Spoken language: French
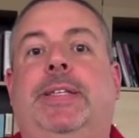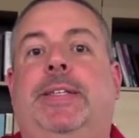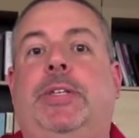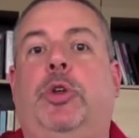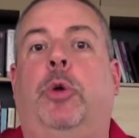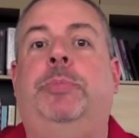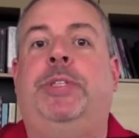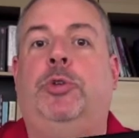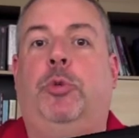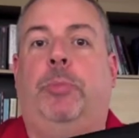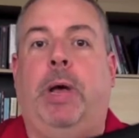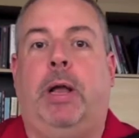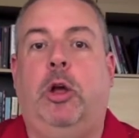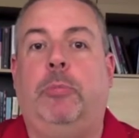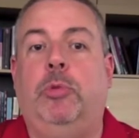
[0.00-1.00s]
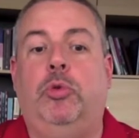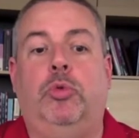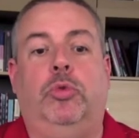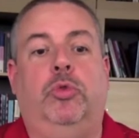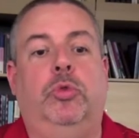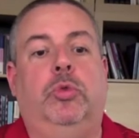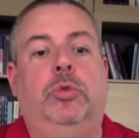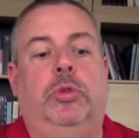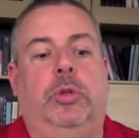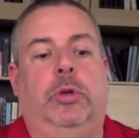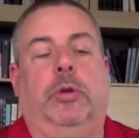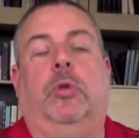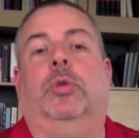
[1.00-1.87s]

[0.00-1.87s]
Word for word: ici d'un petit haut-parleur Bluetooth euh,